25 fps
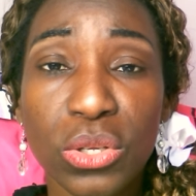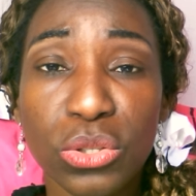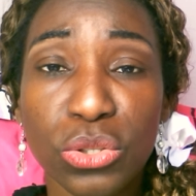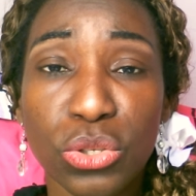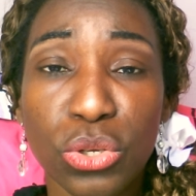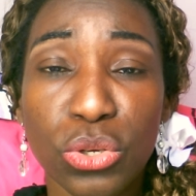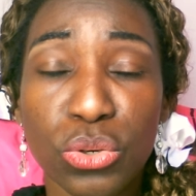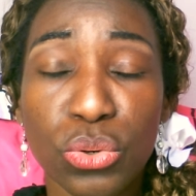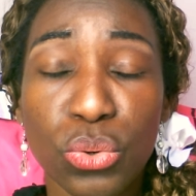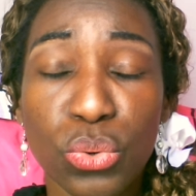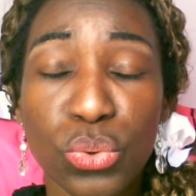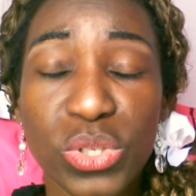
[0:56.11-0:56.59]

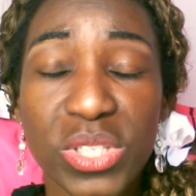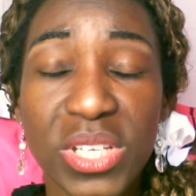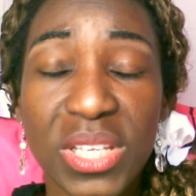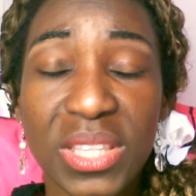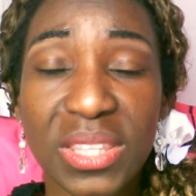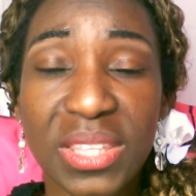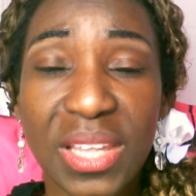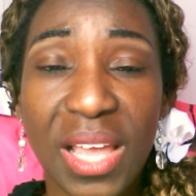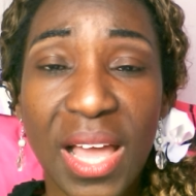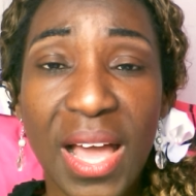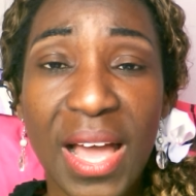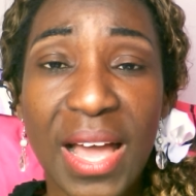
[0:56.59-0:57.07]
de nos
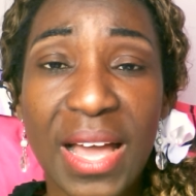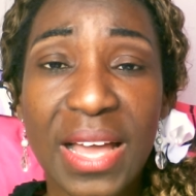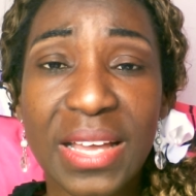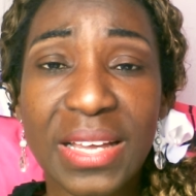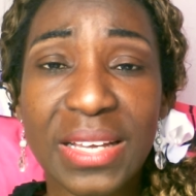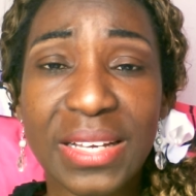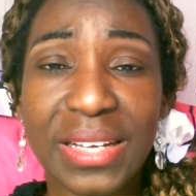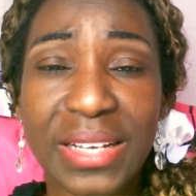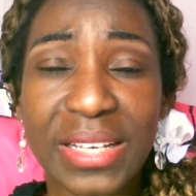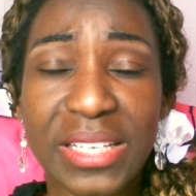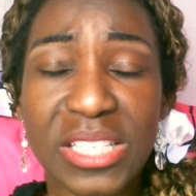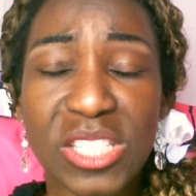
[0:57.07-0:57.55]
États
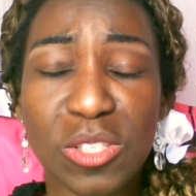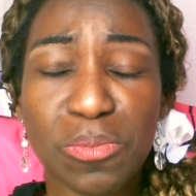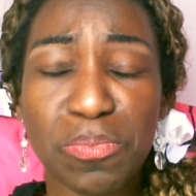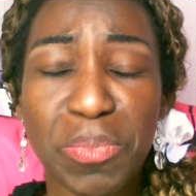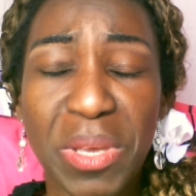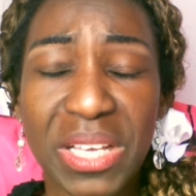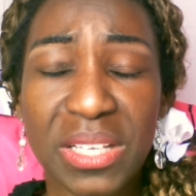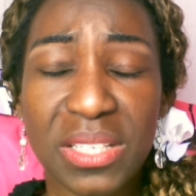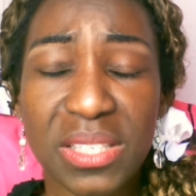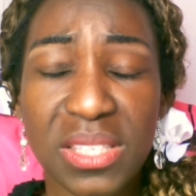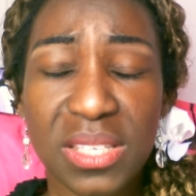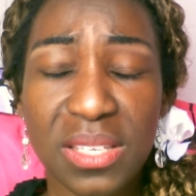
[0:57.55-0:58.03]

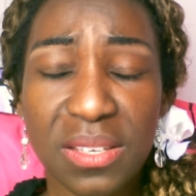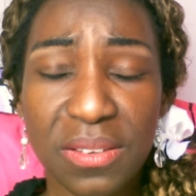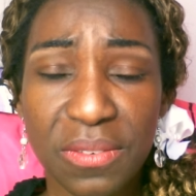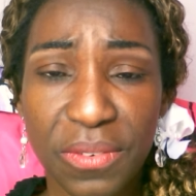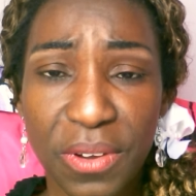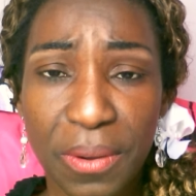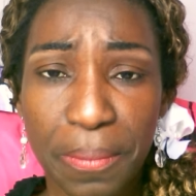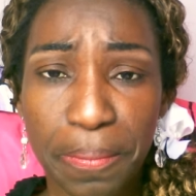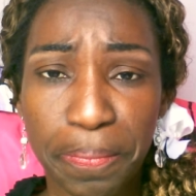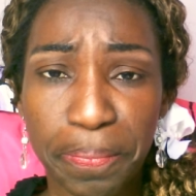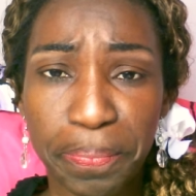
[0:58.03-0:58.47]
respectifs.